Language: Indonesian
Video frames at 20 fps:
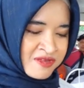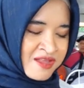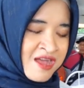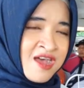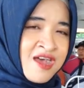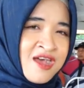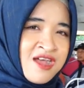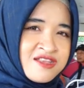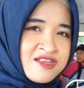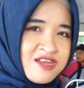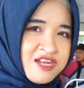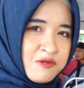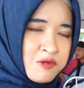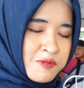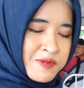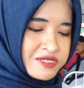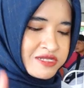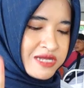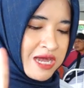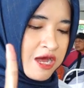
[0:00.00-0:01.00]
Nah, jadi
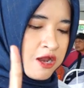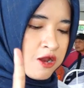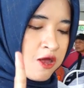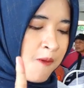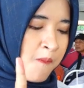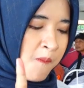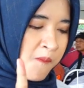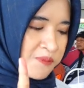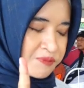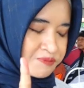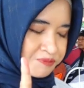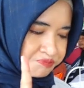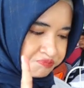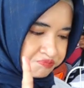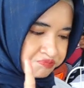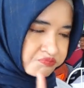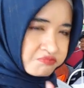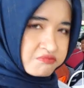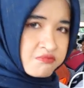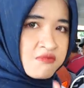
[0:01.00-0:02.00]
pemirsa kalau
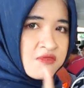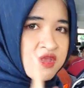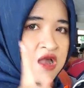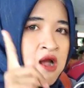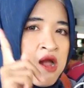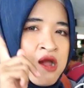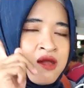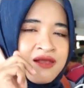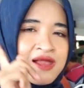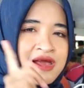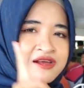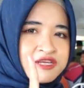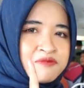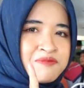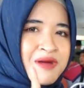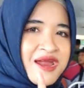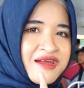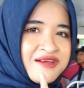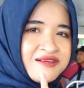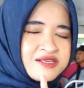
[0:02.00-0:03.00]
lagi
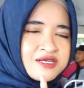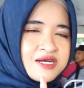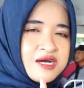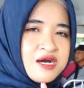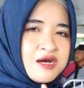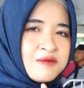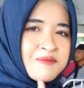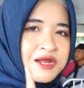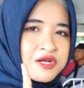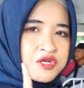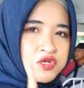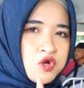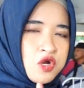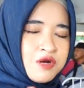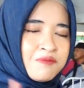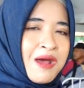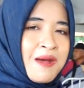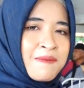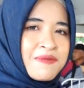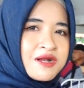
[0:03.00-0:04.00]
main ke
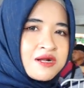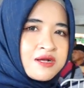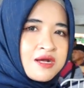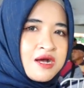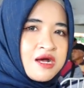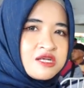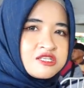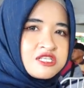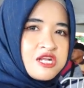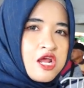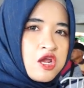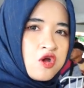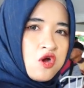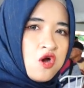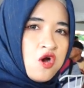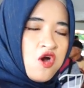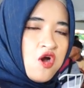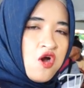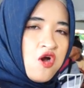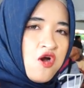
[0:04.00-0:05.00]
Madiun, mampir ke
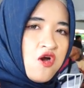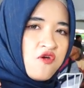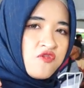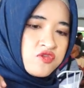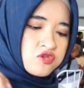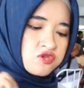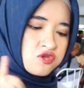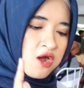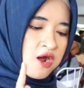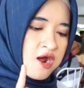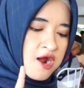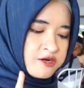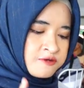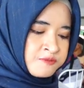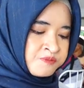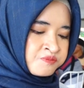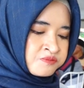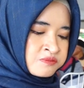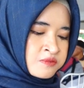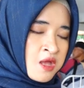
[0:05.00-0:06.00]
Pleko Food Court,
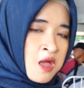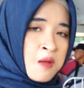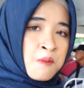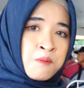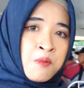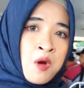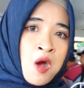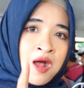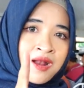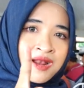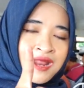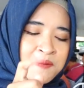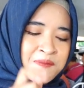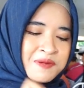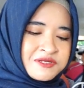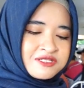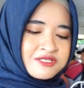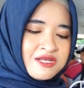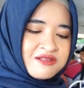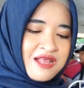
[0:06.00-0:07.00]
boleh
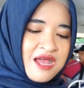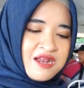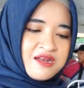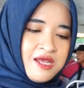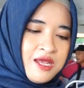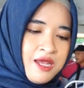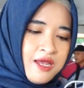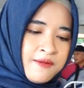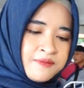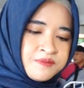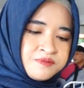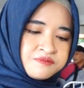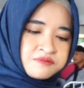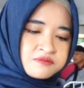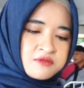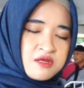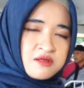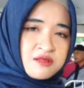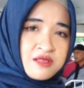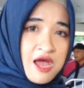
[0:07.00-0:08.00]
pesan tadi
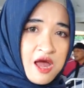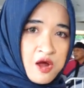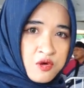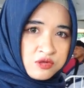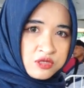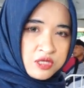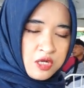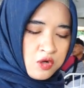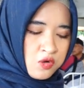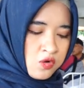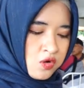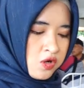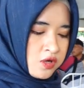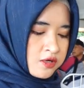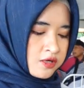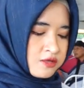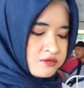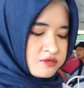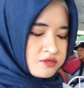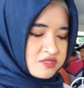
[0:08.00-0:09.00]
tahu
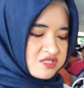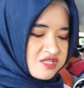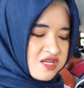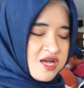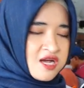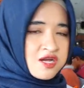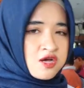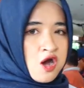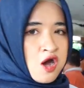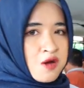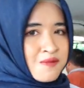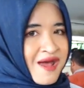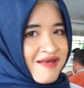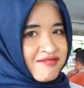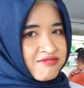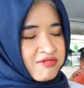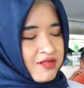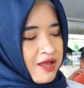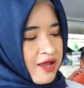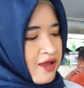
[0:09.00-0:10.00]
telur,
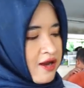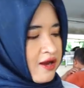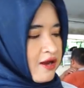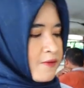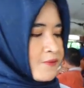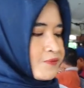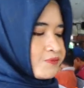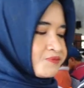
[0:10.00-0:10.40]
Gomanten